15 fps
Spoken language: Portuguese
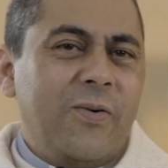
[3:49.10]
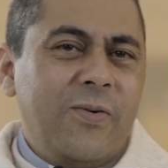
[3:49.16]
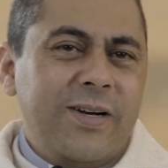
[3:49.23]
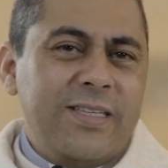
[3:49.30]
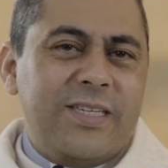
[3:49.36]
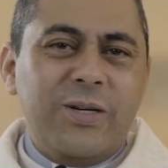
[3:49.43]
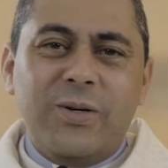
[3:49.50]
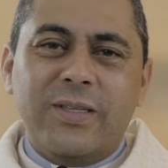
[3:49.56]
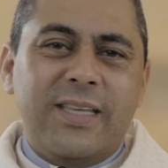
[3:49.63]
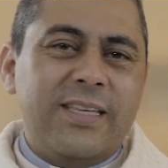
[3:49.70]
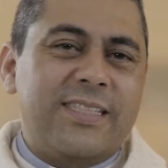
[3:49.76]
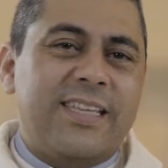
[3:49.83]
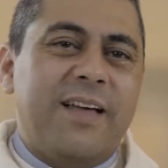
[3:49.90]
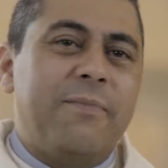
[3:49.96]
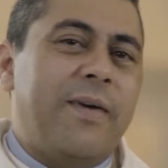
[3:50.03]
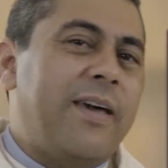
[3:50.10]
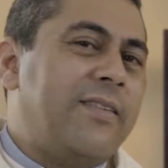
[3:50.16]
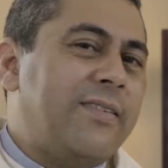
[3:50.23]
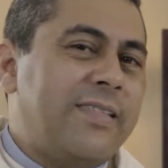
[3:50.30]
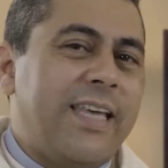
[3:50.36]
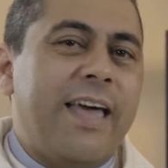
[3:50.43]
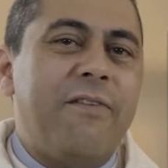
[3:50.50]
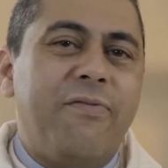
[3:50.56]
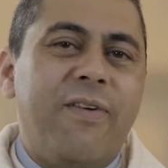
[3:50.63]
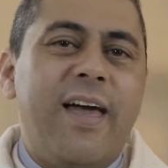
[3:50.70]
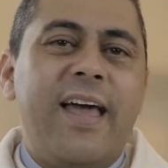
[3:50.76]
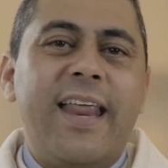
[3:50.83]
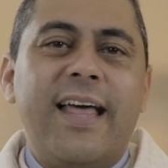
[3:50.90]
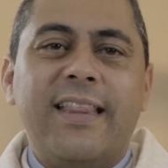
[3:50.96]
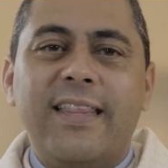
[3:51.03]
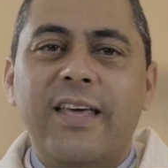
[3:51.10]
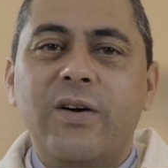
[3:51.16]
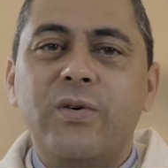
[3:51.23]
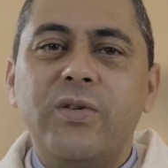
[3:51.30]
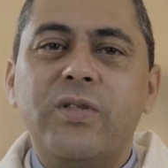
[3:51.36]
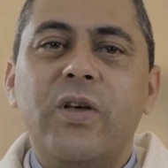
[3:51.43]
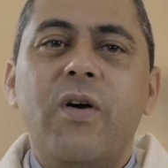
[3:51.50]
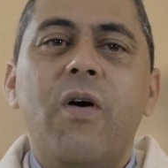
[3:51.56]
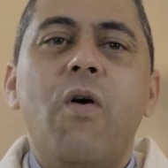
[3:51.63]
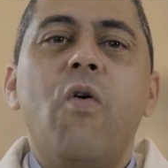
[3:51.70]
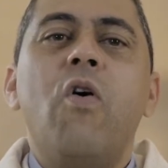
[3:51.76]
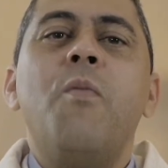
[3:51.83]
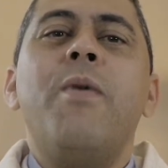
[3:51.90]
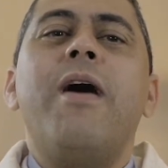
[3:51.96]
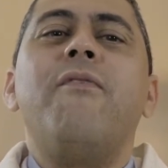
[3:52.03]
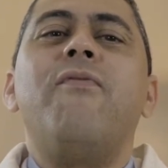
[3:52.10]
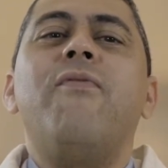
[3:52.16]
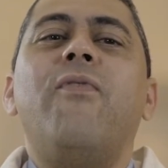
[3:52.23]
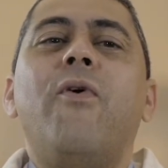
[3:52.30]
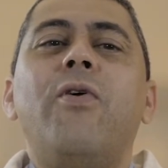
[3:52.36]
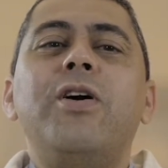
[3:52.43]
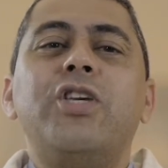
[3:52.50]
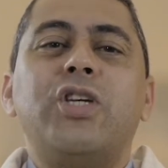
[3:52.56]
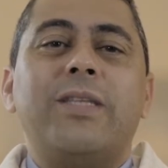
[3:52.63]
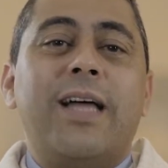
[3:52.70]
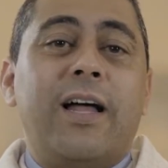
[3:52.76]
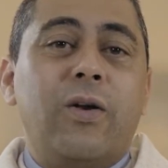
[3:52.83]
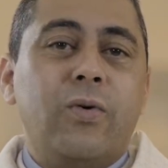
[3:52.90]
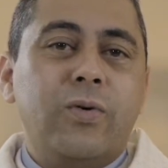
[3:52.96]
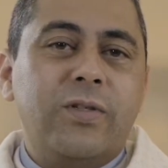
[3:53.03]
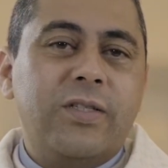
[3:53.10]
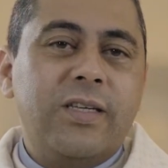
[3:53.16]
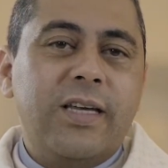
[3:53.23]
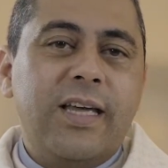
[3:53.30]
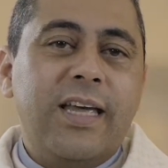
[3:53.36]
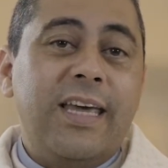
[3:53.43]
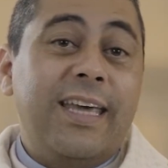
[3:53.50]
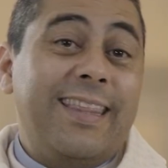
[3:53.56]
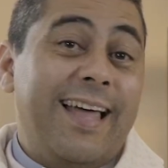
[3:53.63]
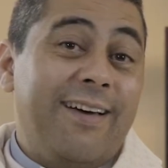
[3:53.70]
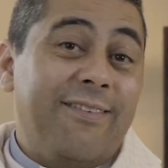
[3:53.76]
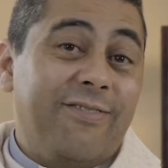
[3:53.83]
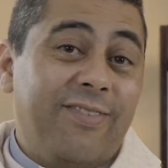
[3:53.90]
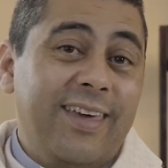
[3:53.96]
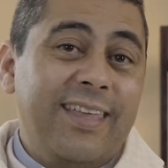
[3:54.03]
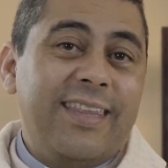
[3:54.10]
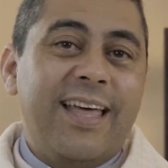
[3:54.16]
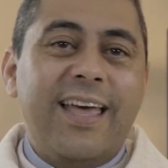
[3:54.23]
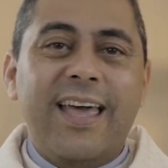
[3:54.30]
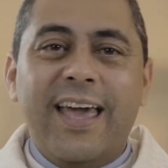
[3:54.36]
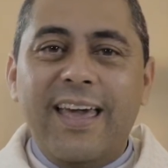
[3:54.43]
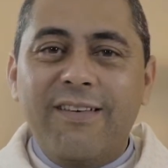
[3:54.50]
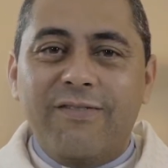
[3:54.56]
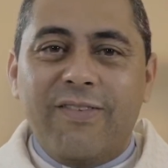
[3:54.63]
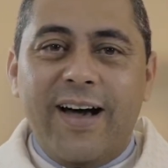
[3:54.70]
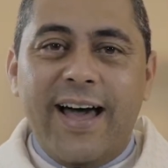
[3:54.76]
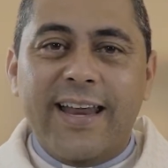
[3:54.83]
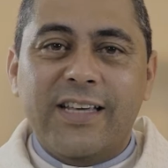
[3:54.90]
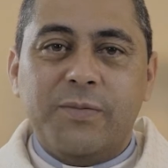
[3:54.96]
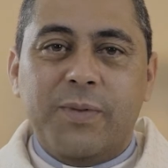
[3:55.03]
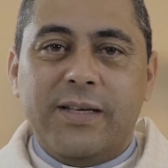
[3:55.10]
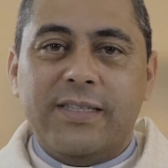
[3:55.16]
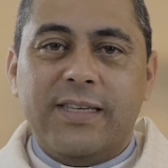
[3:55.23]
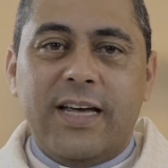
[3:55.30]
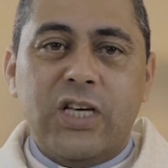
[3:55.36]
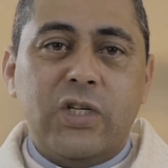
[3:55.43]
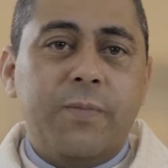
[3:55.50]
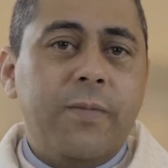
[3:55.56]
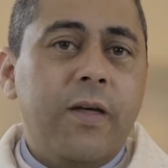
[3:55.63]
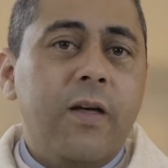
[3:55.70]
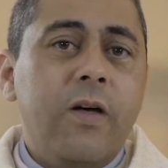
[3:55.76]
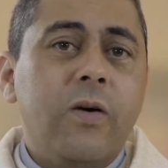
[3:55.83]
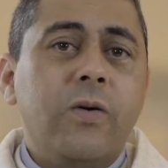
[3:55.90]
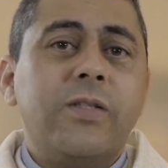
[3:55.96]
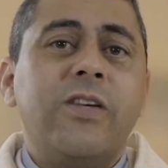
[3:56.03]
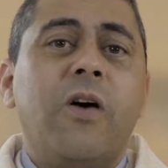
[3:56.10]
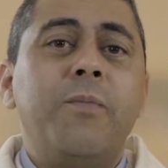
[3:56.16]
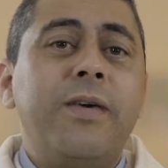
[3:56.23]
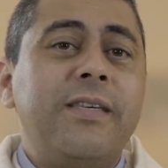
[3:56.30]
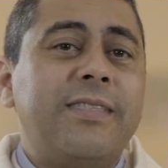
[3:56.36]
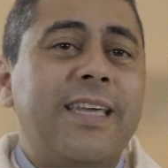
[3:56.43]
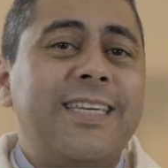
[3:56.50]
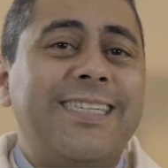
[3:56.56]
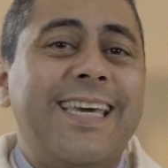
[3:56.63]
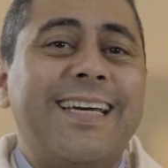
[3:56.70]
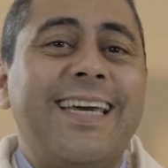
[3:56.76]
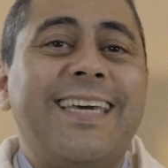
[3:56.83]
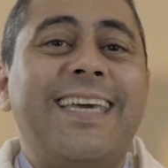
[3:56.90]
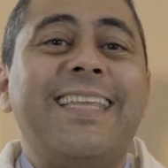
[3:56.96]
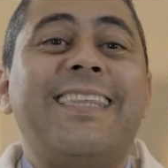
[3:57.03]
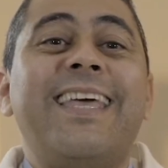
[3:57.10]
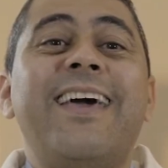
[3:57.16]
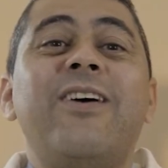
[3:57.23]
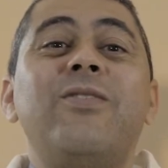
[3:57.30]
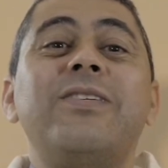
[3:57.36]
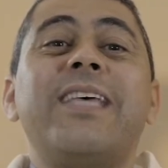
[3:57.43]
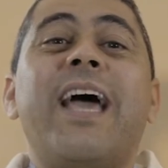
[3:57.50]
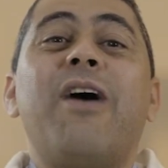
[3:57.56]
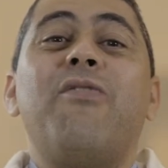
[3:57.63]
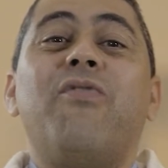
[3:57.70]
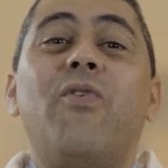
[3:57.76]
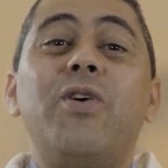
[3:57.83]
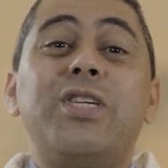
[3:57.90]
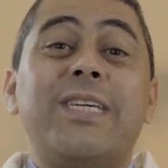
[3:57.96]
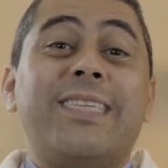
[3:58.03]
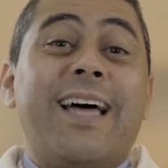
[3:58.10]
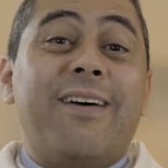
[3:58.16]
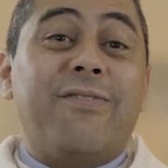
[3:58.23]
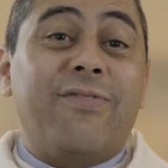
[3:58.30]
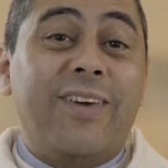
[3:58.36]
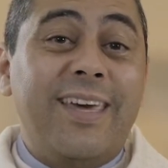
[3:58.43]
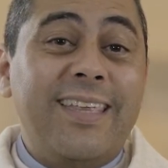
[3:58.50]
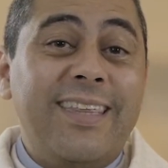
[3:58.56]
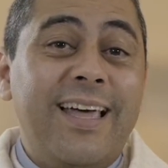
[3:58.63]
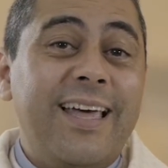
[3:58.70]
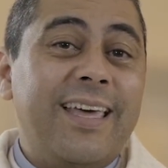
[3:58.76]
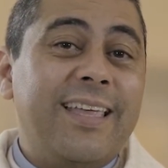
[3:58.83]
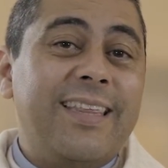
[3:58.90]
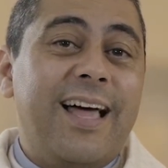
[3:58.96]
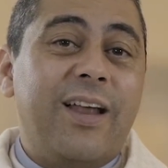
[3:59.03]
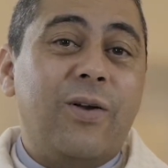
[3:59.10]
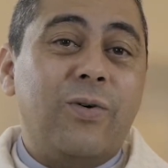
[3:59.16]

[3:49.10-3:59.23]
O Antigo Testamento se refere a Deus como a fonte da luz e da vida em várias passagens. O salmista indica que Deus é a fonte da vida e da